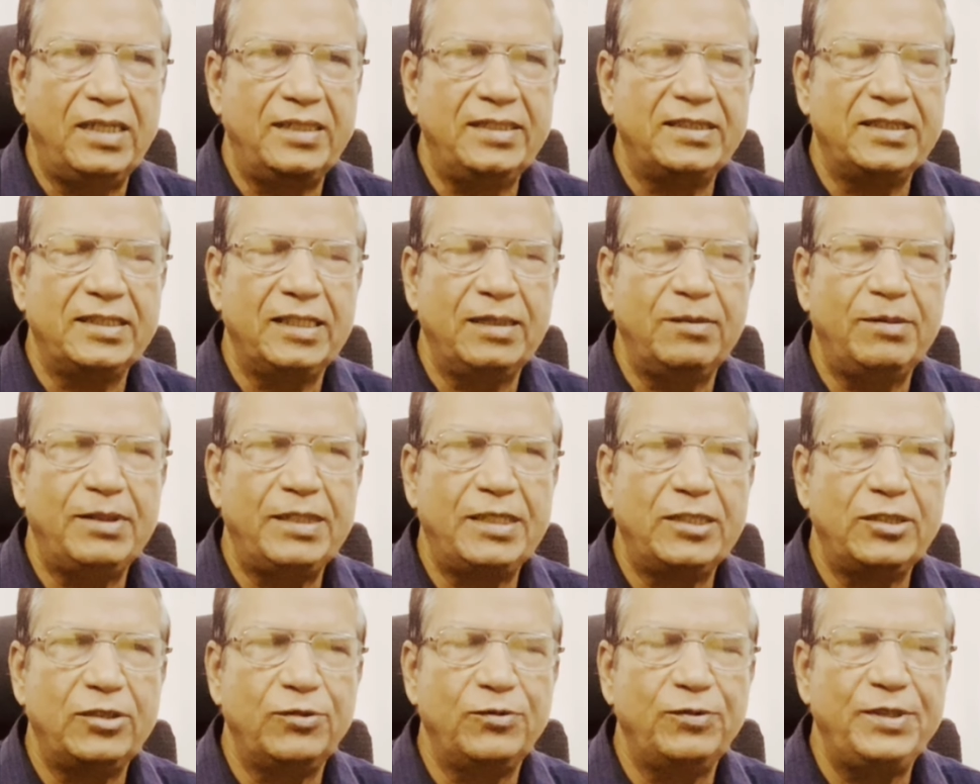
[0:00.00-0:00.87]
आज का
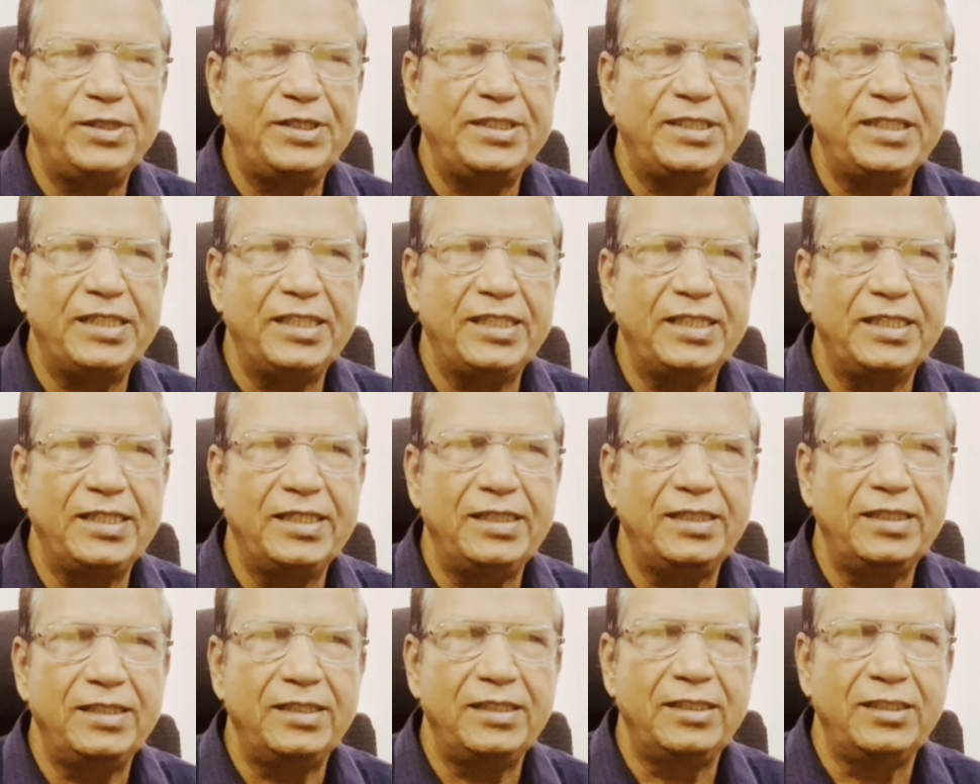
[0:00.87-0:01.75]
हमारा जो विषय है
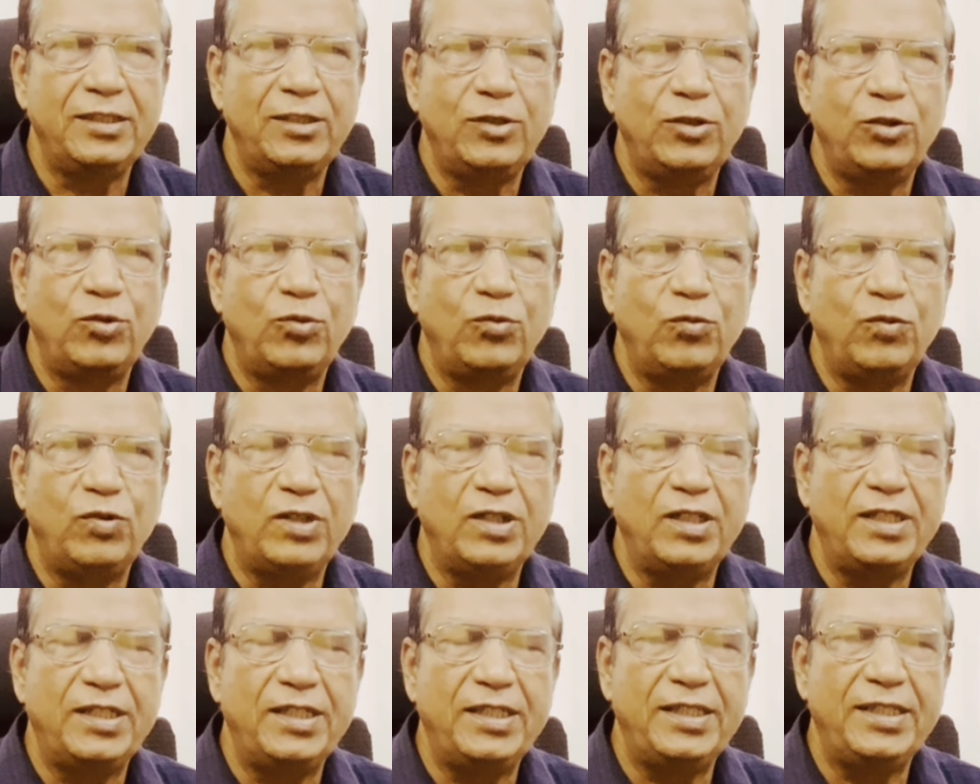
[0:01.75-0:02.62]

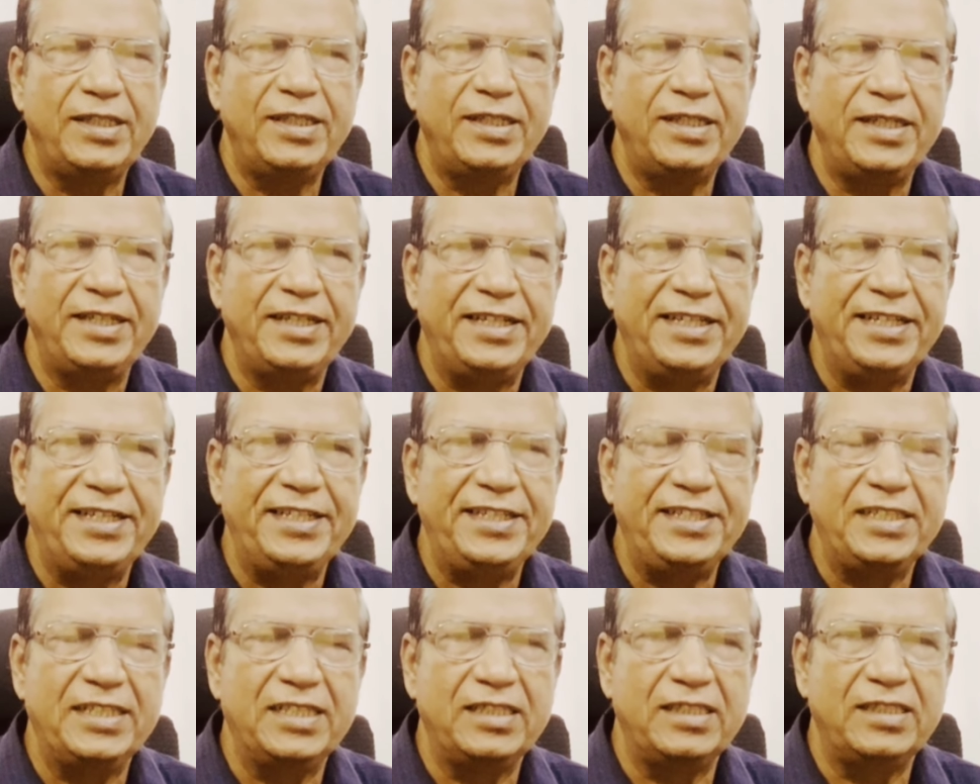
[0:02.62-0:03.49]
वह है
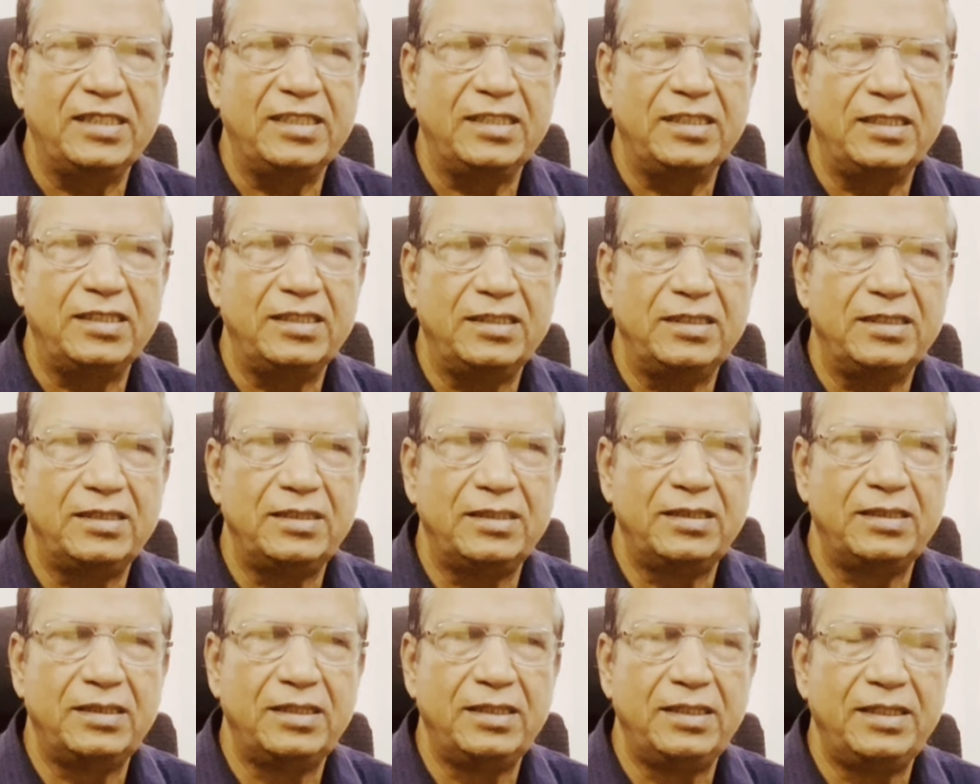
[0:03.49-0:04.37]
एड़ी का
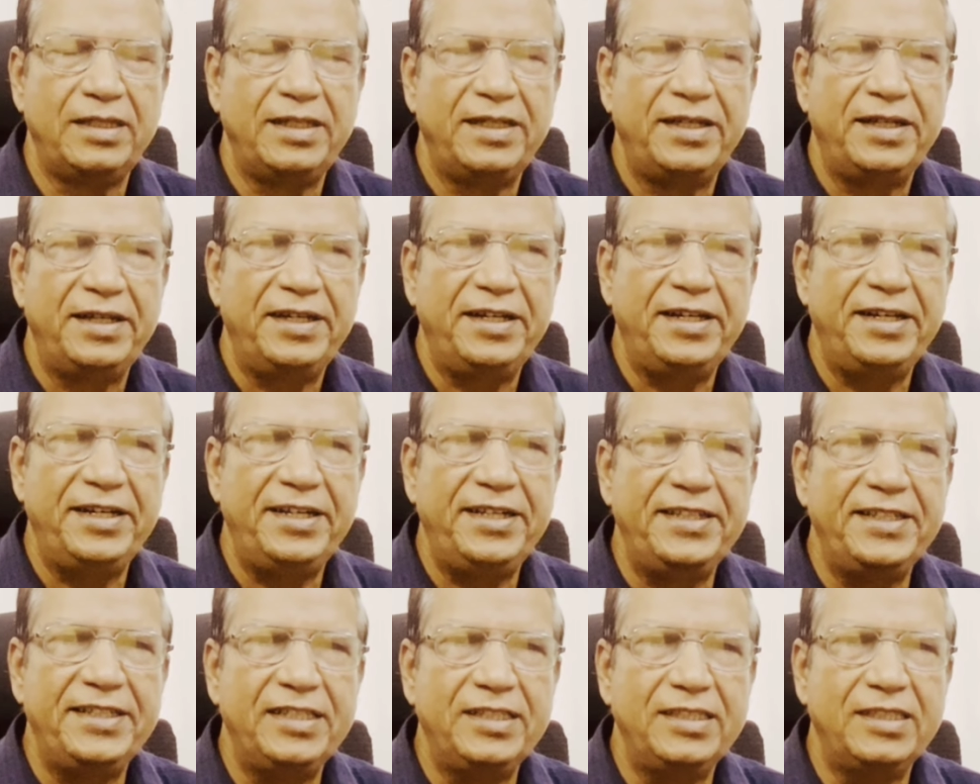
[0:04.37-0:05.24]
दर्द
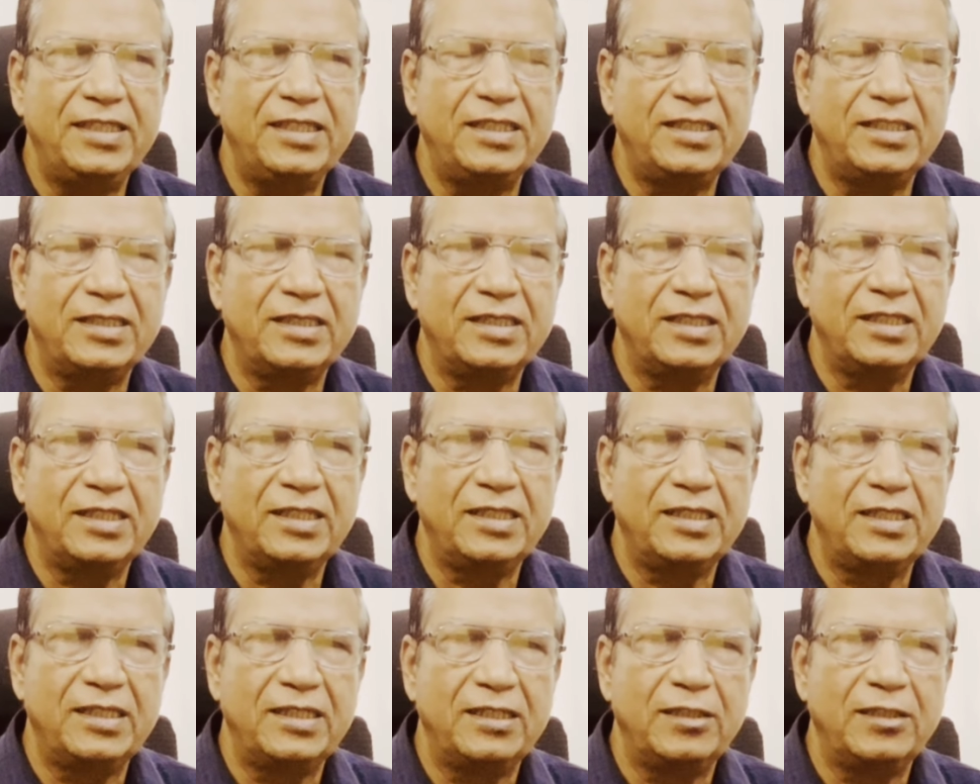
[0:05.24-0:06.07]
एड़ी के दर्द के